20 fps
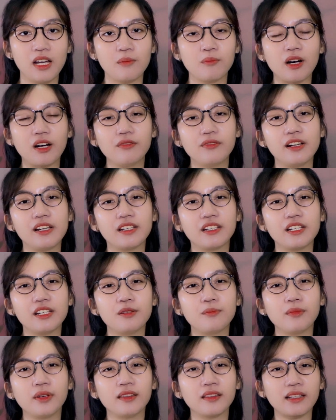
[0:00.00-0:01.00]
bởi vì
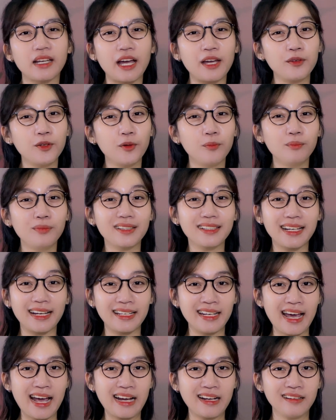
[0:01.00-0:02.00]
khi mình cãi đúng mình
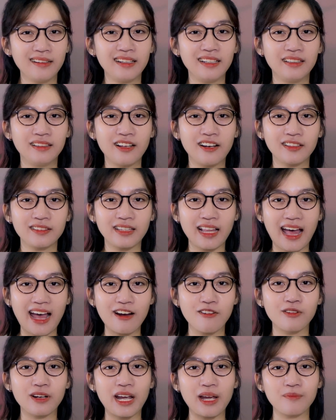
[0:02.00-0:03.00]
cãi thắng thì nó
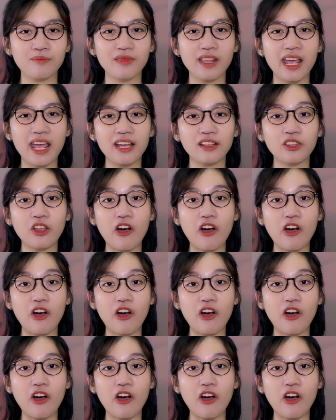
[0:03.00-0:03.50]
tạo cảm giác